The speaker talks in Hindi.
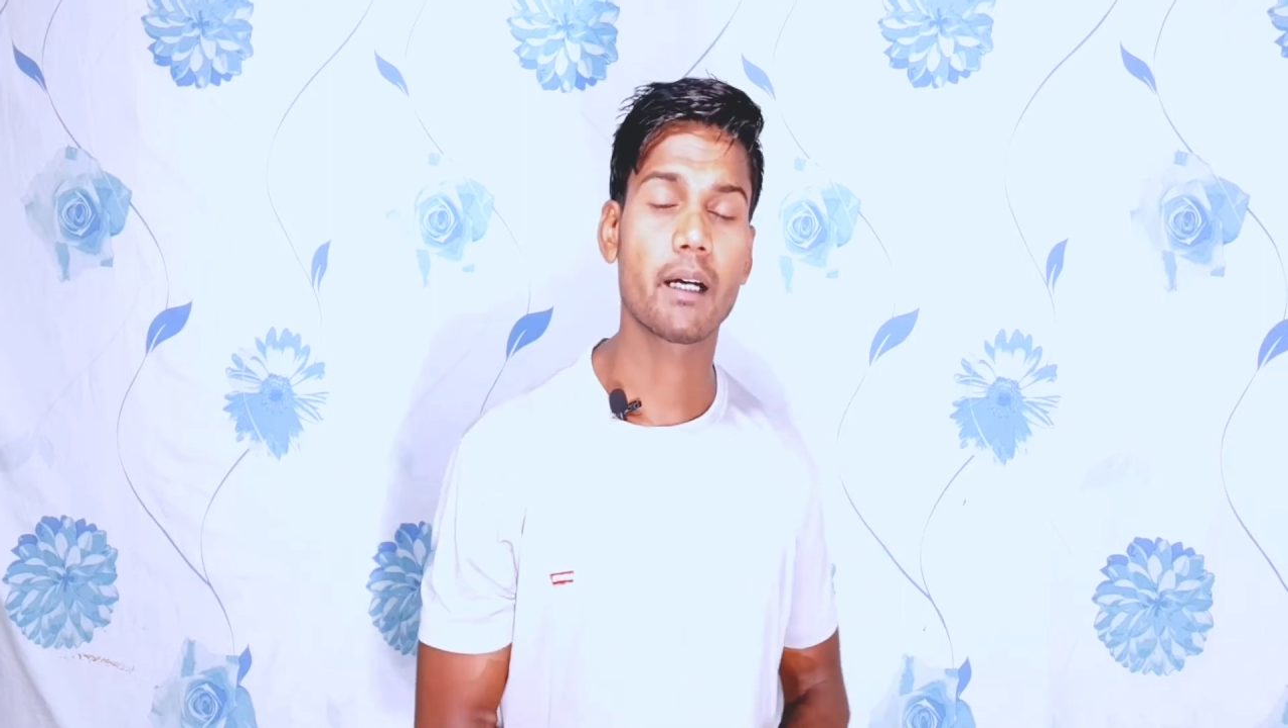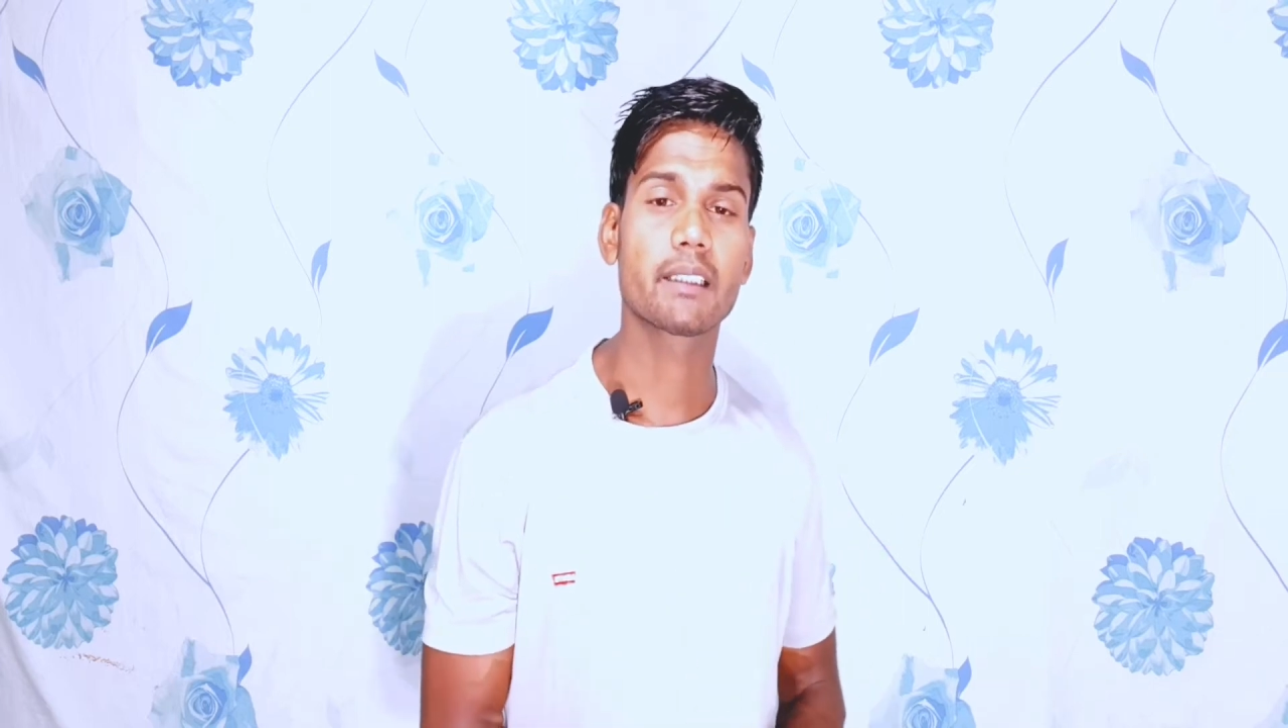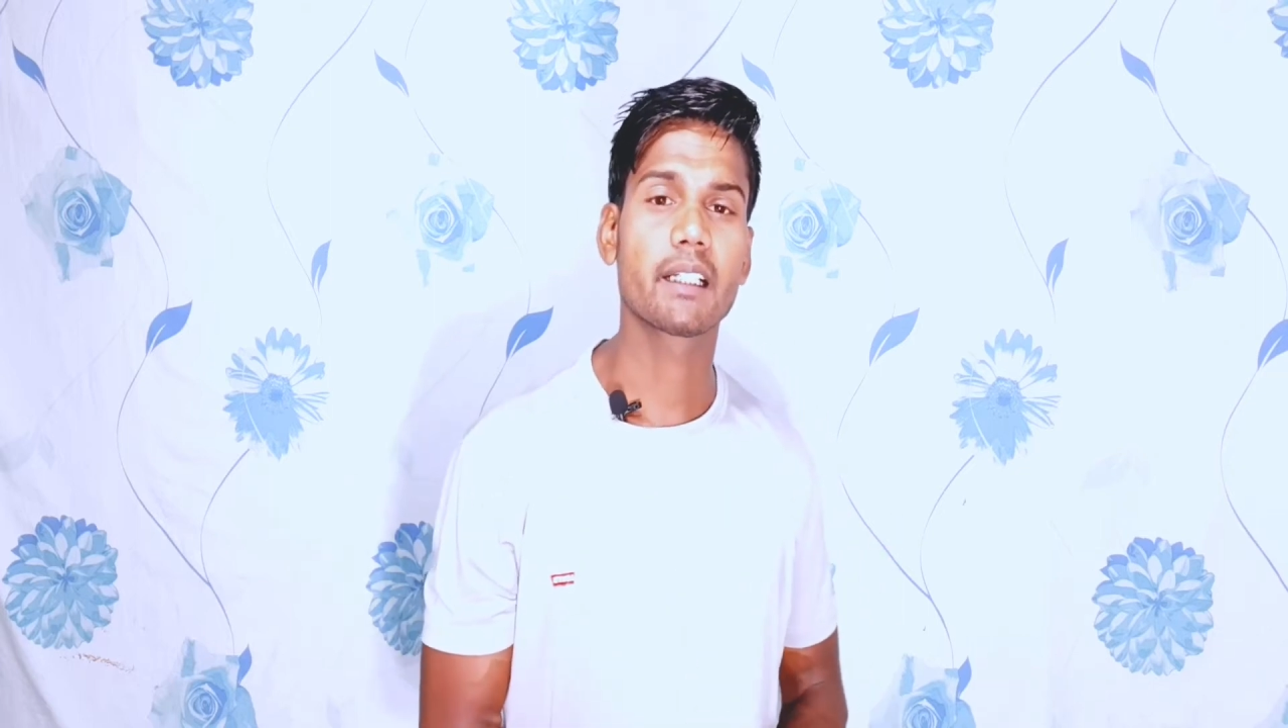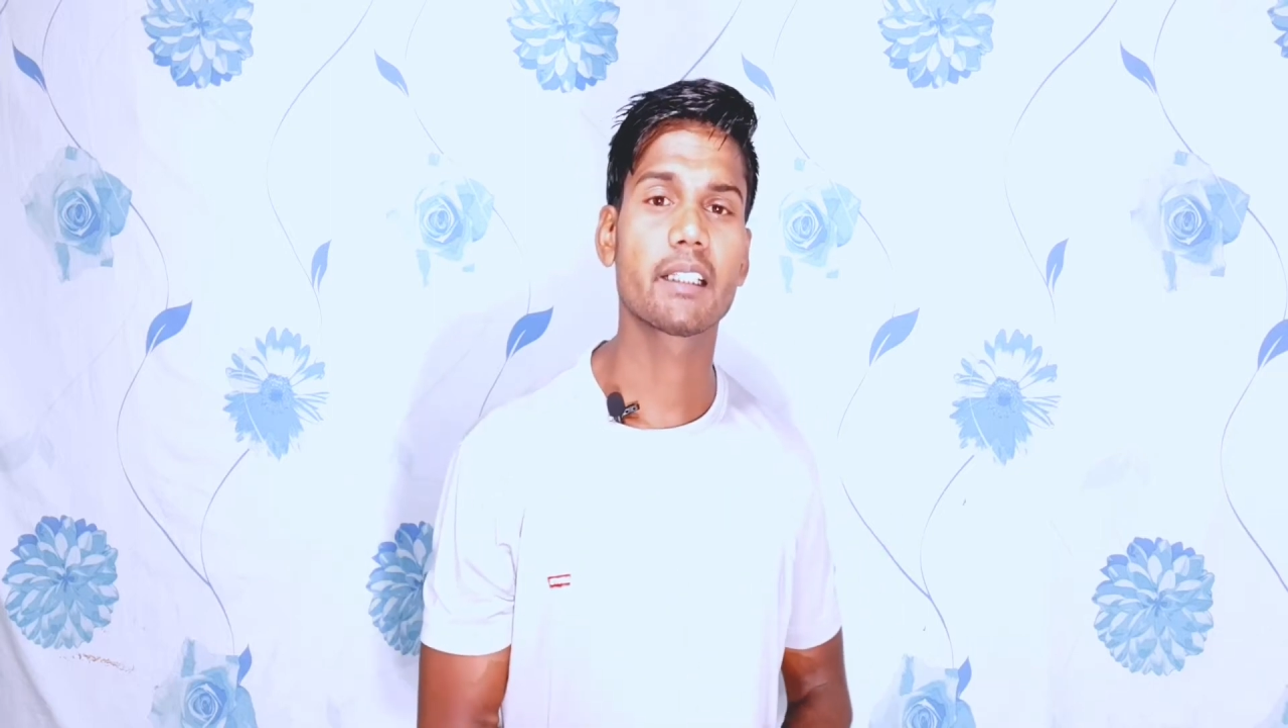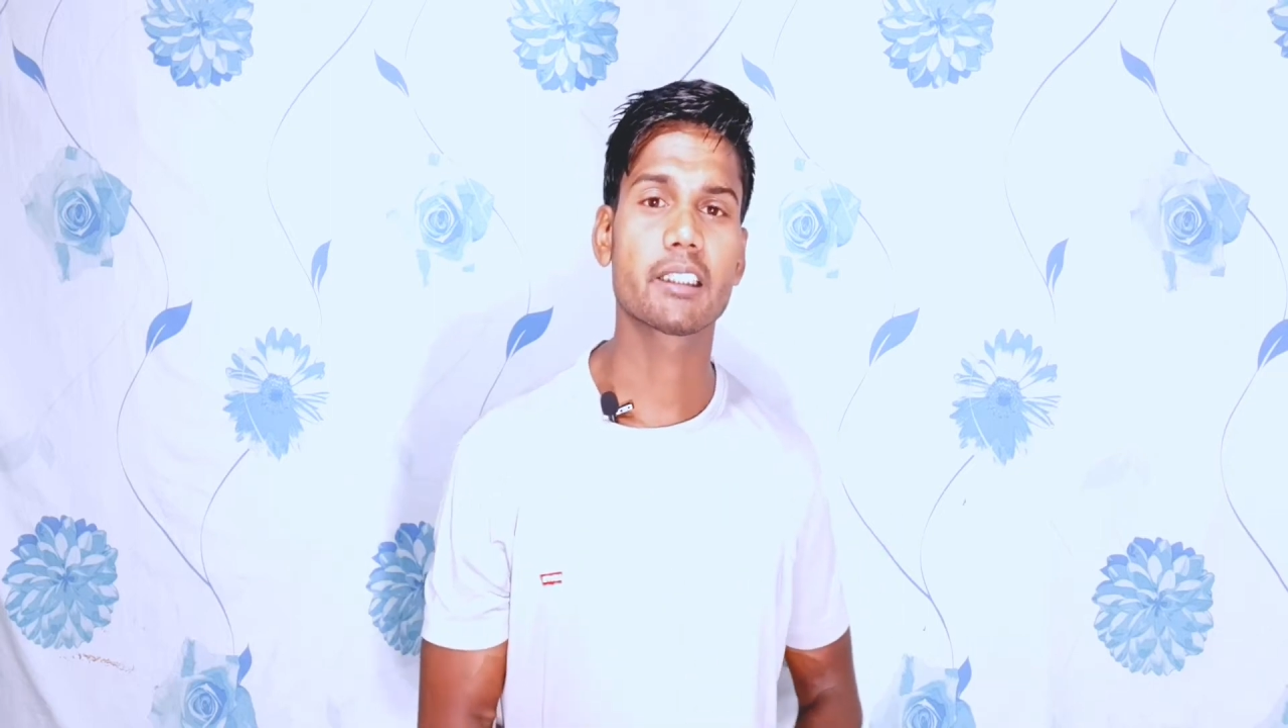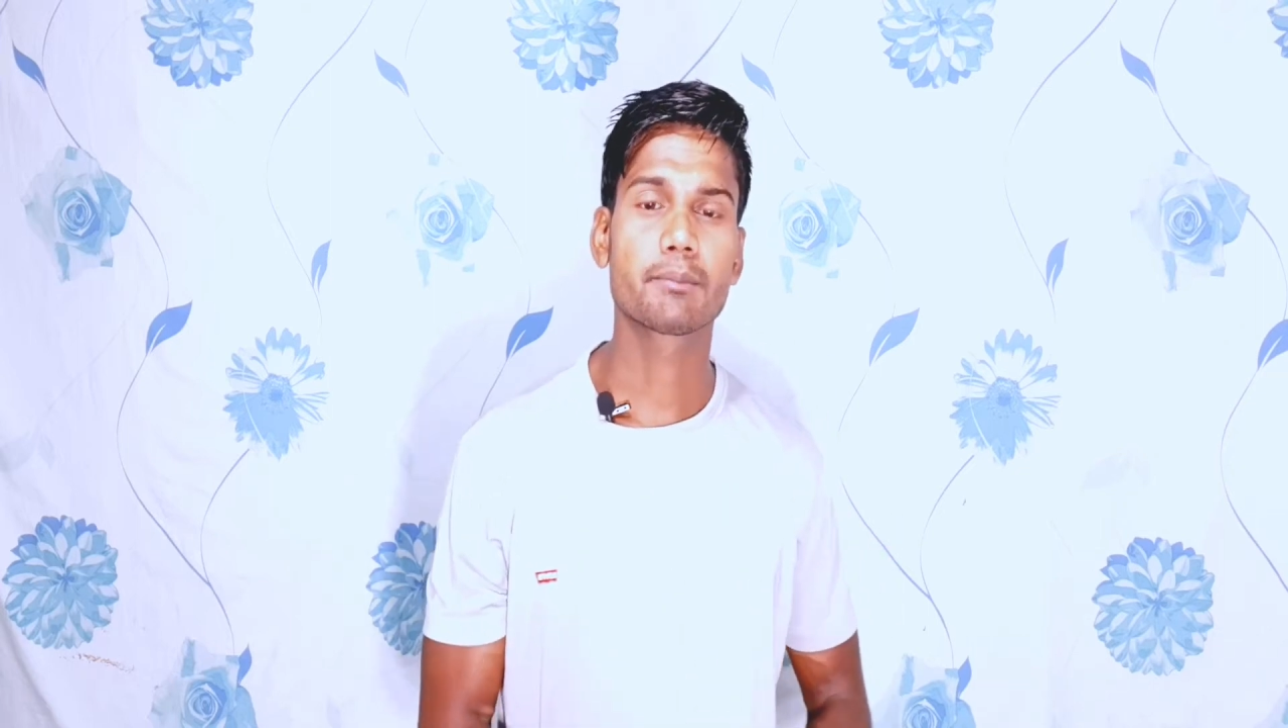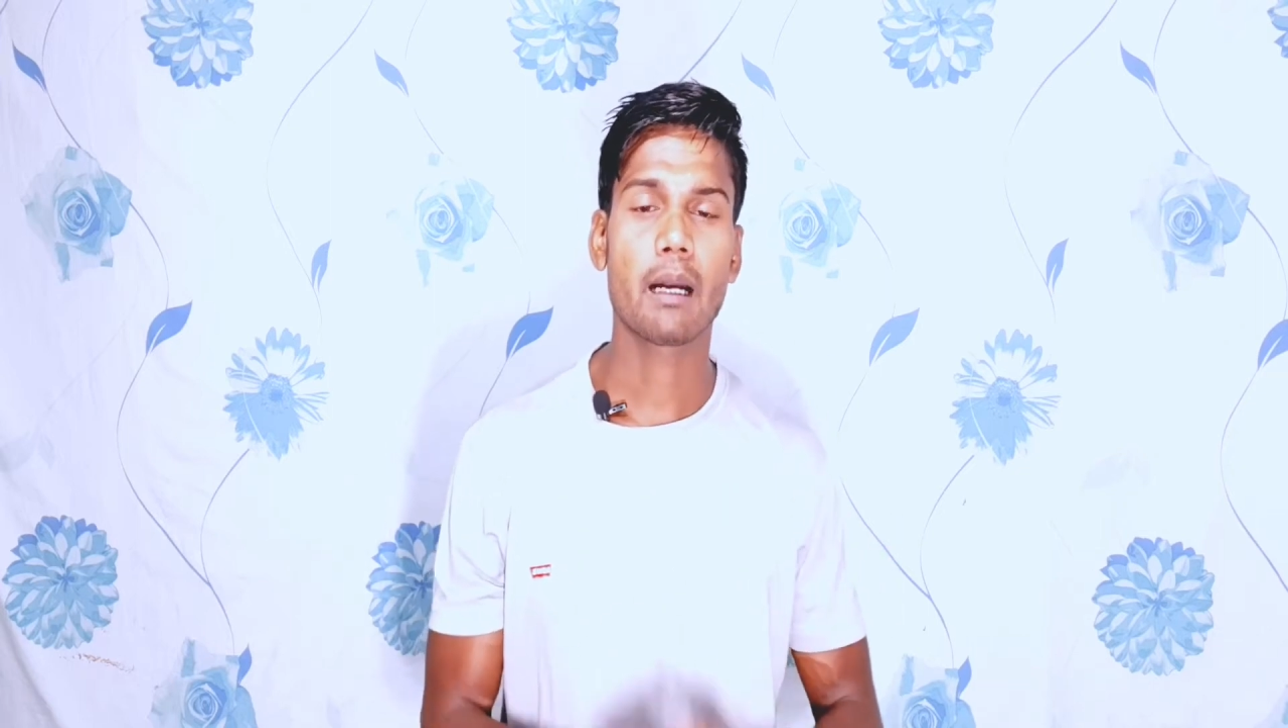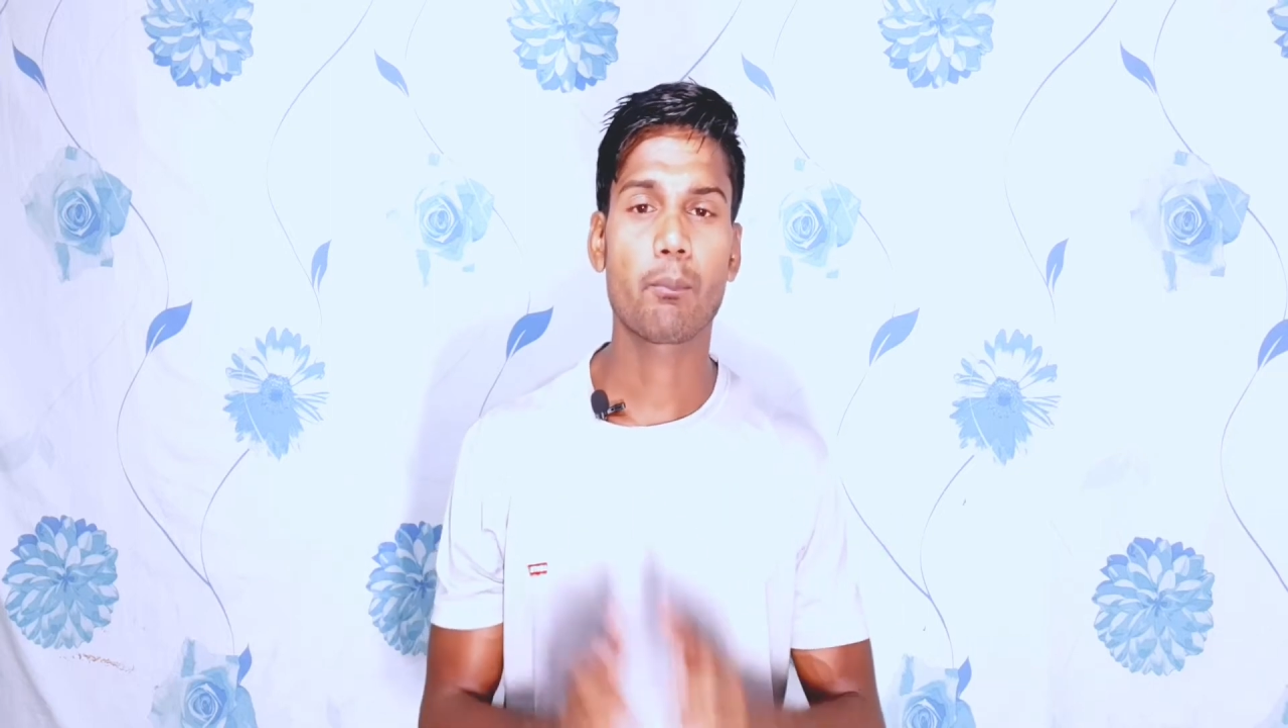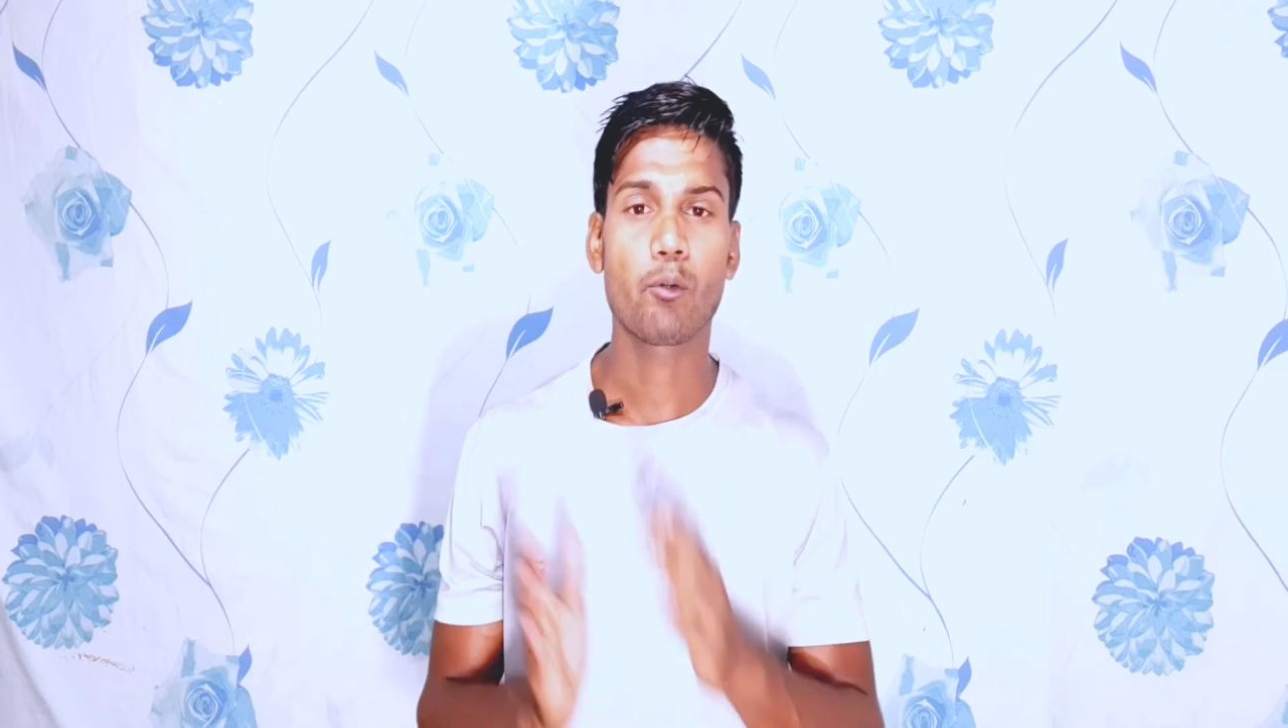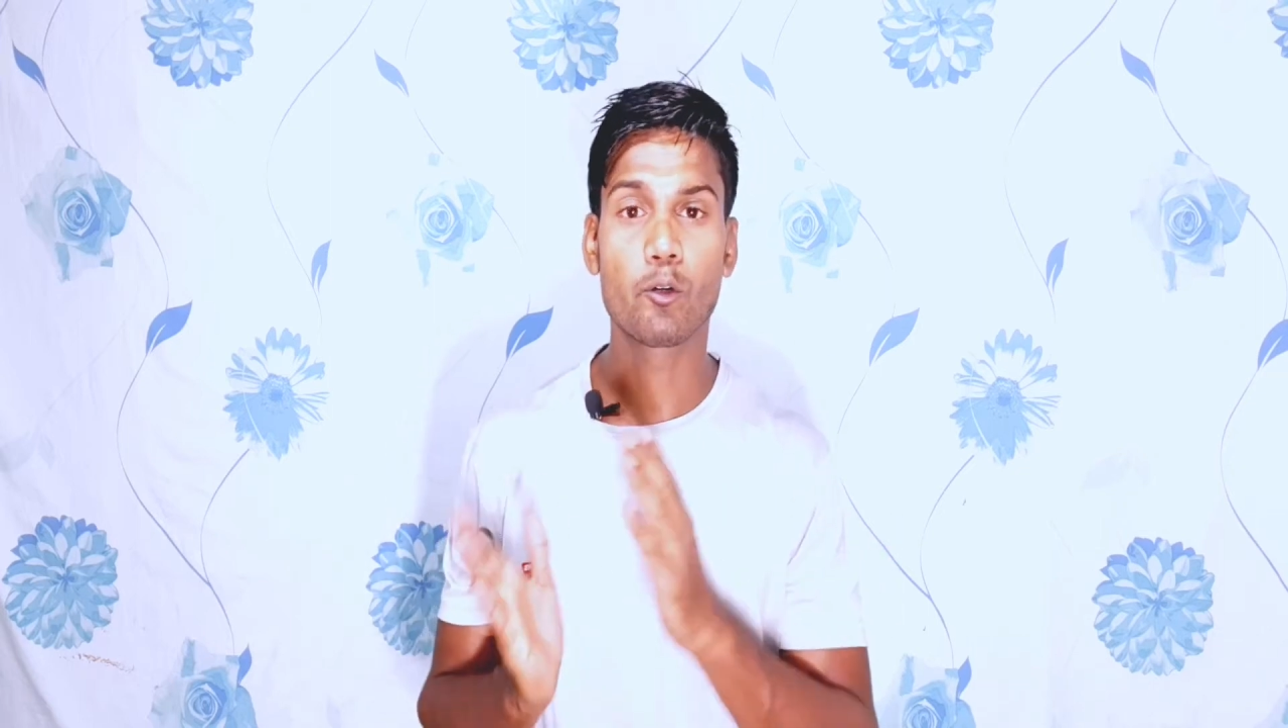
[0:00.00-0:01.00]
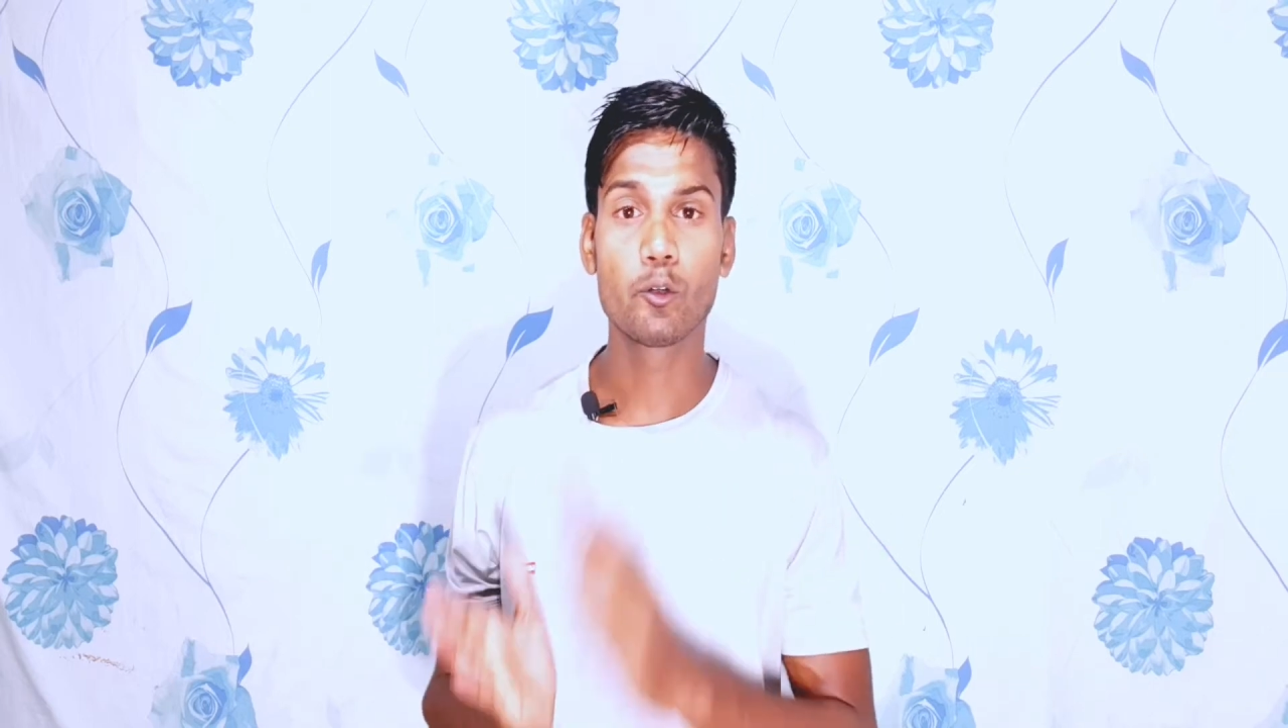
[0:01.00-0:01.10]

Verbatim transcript: बात करें तो इसमें आपको